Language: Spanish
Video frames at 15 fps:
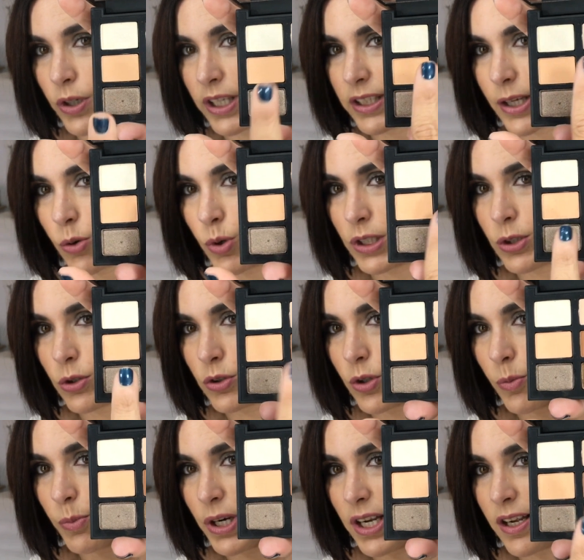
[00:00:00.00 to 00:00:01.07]
con esas cuatro
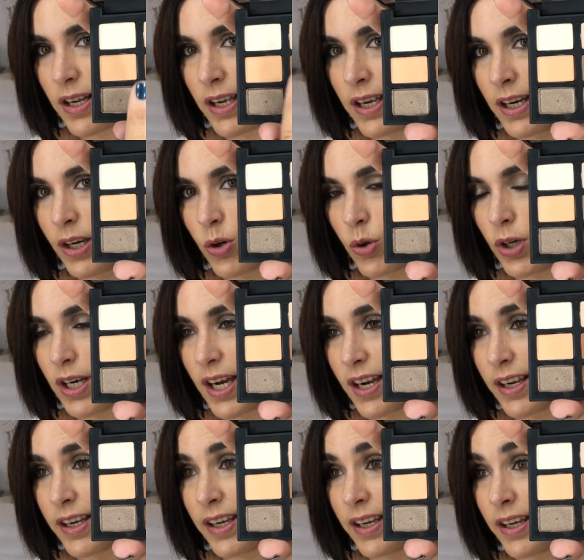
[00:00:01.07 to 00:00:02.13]
sombras es con
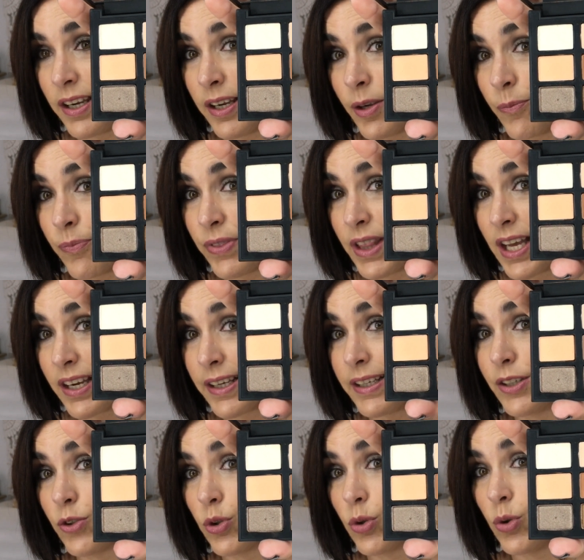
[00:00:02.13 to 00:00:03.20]
las que, las
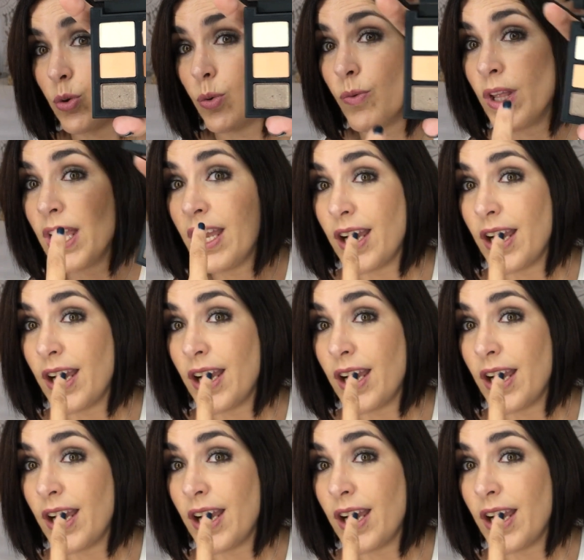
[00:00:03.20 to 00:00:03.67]
que he hecho el luz.